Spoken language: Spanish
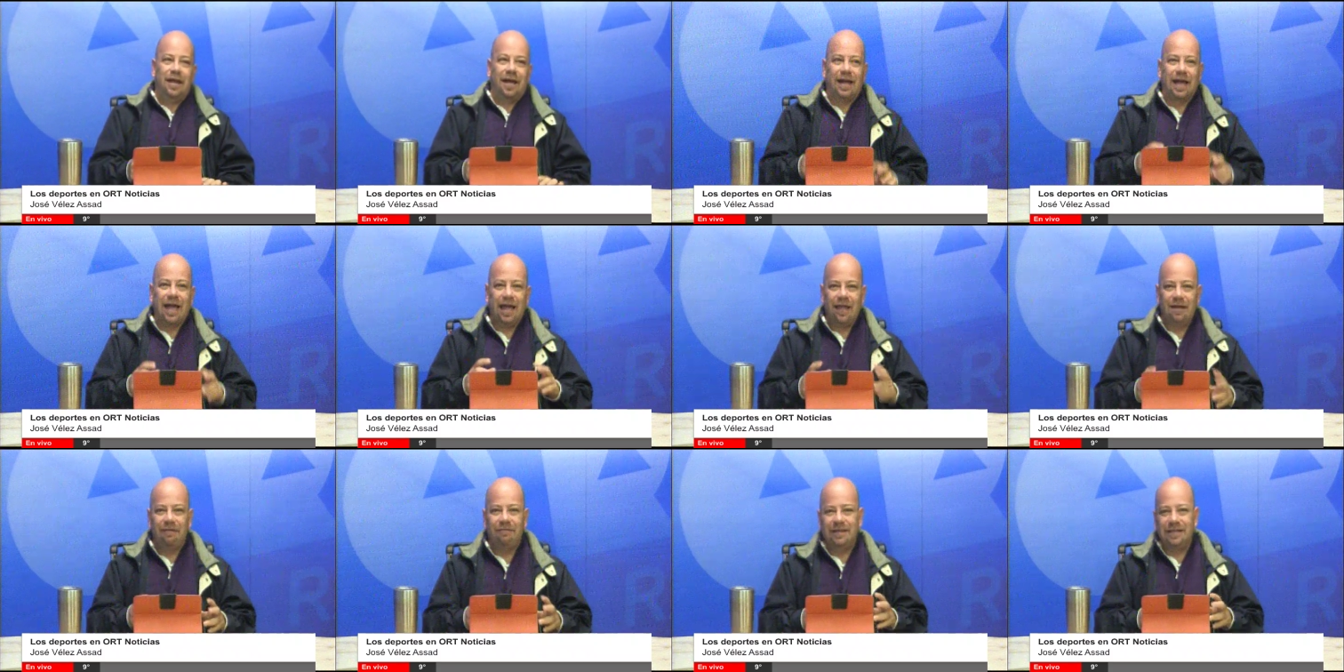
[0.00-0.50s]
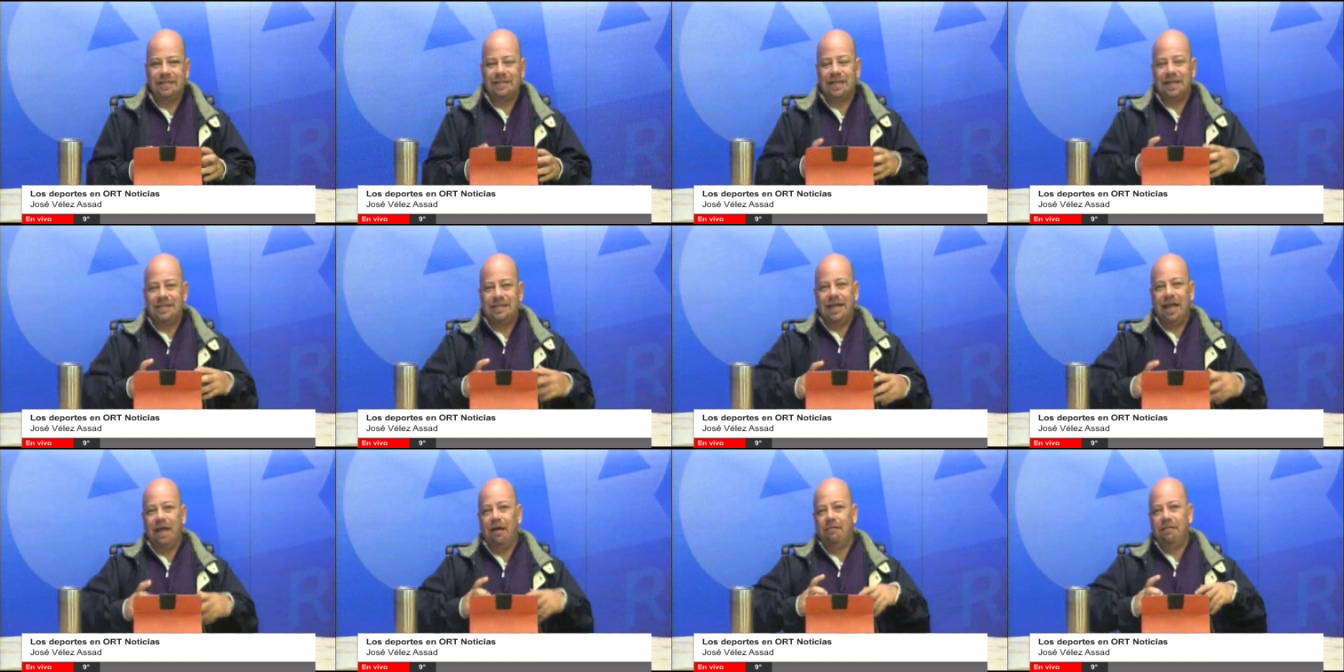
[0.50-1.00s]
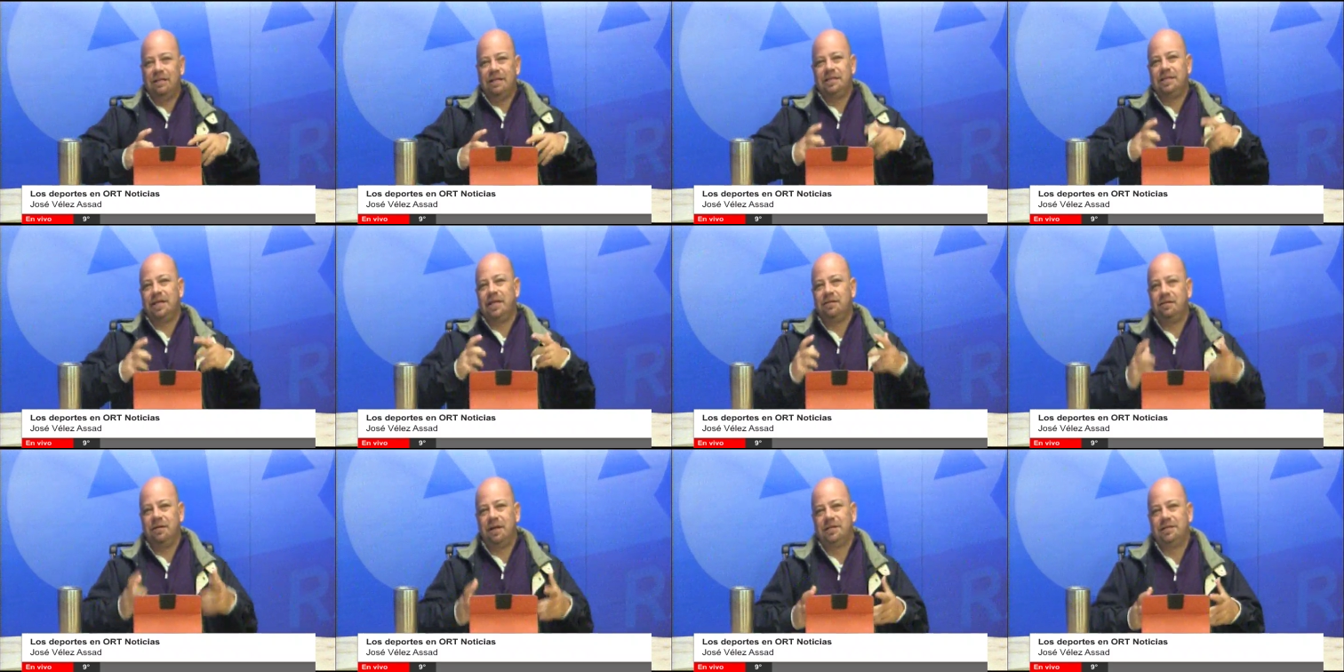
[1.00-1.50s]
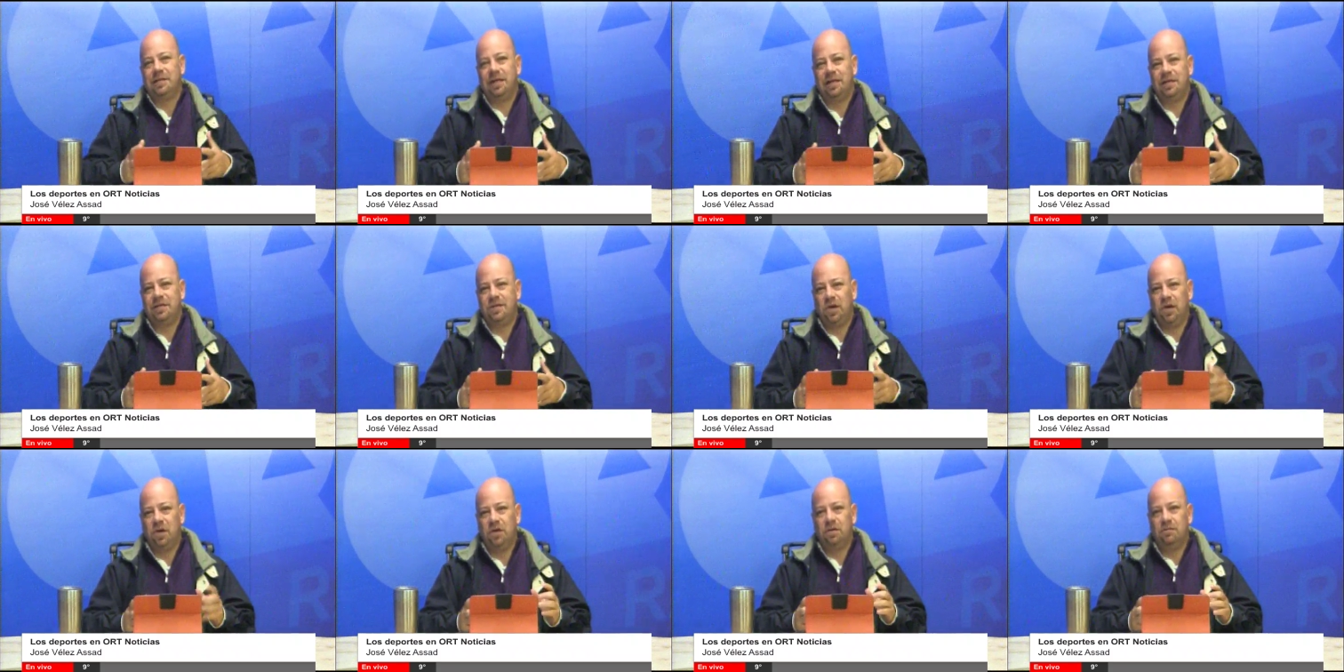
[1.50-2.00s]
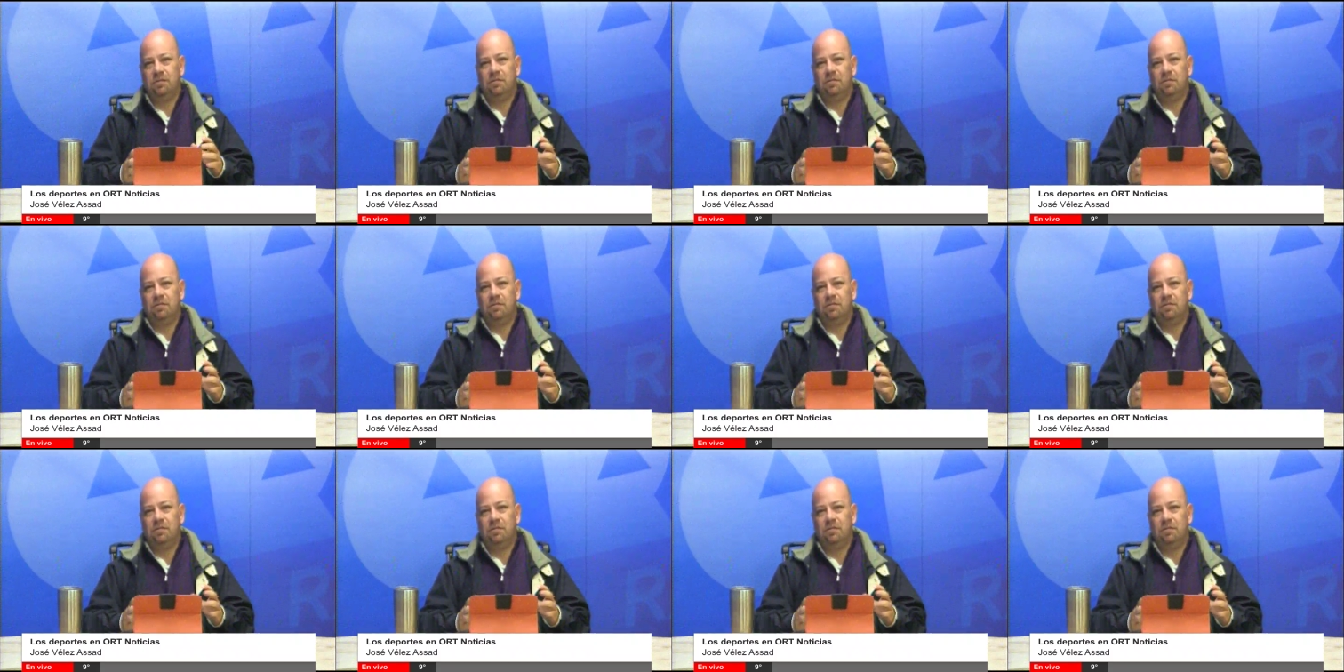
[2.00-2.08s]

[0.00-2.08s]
cada vez que sigue avanzando la selección,